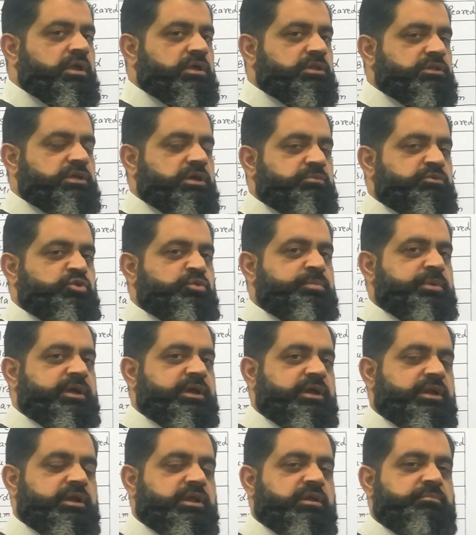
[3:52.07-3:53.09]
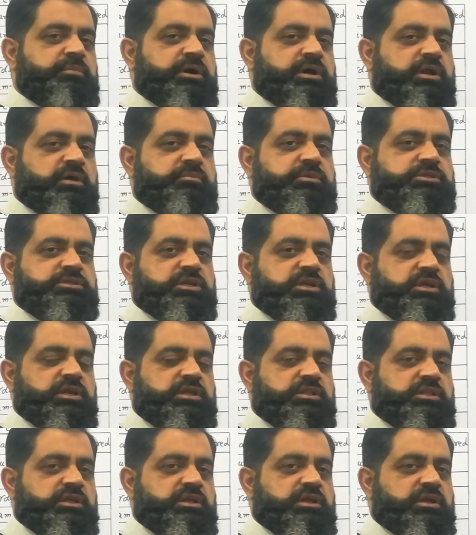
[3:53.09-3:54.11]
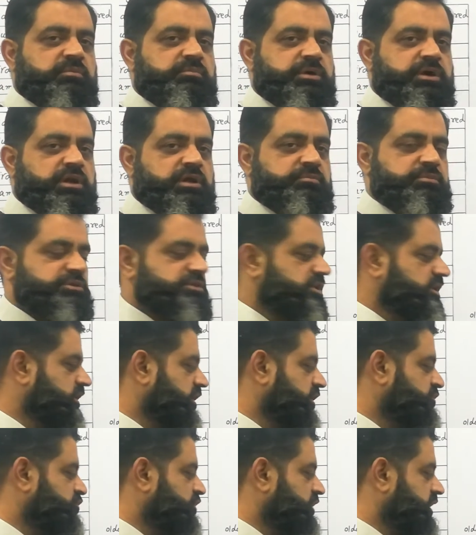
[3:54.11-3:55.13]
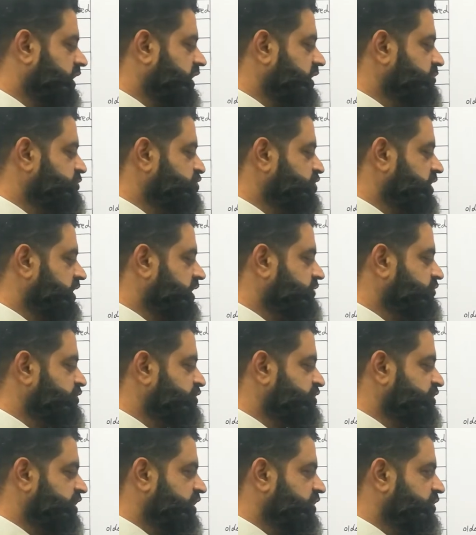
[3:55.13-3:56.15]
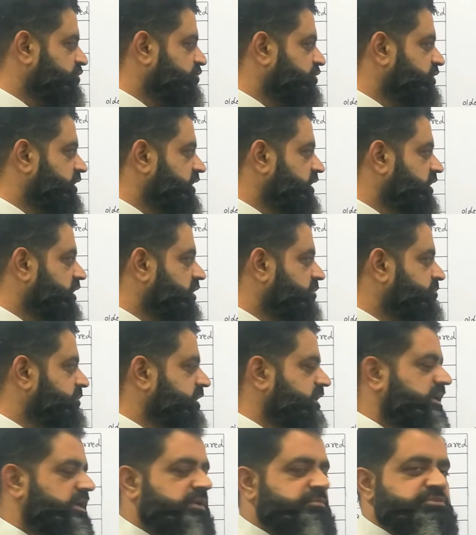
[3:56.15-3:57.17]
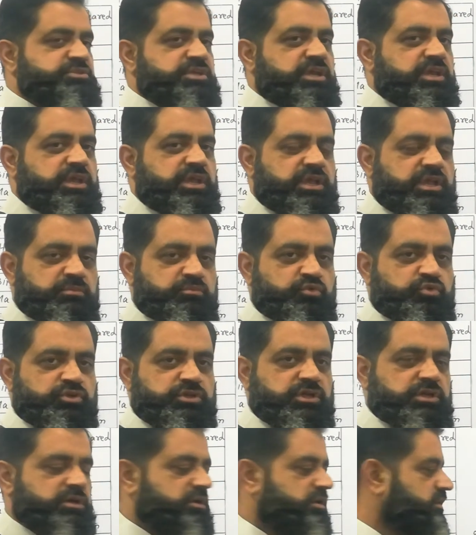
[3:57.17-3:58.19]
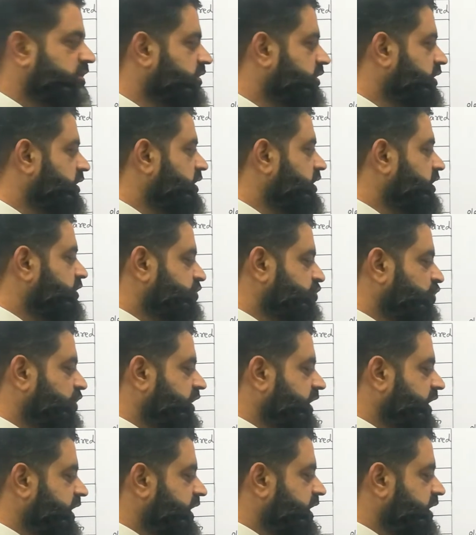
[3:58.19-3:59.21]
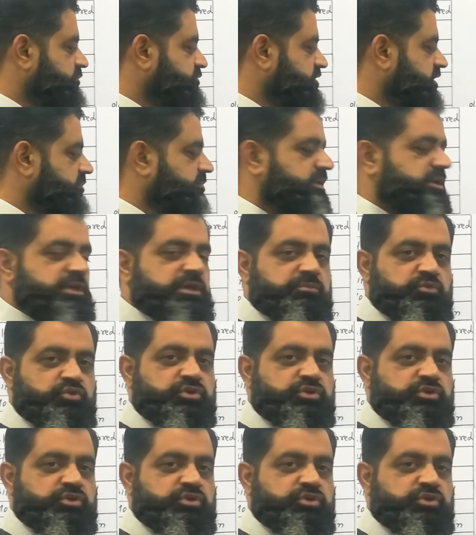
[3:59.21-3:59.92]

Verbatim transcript: जब दोपहर के बारह बजेंगे दिन के बारह बजेंगे तो टाइम जो है वो चेंज हो जाएगा पीएम से एएम हो जाएगा सॉरी एएम से पीएम हो